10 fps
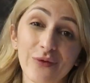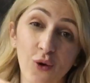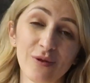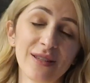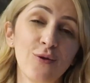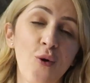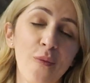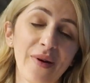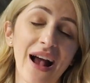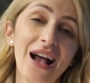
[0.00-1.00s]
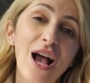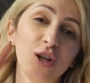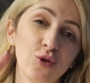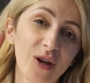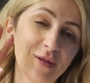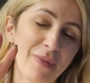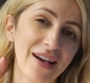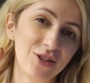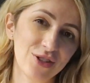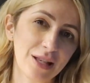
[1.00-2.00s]
Conseguiu comprar dois
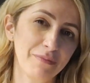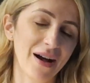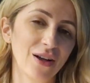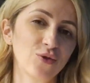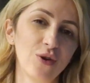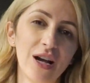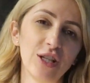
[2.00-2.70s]
pares de sapato,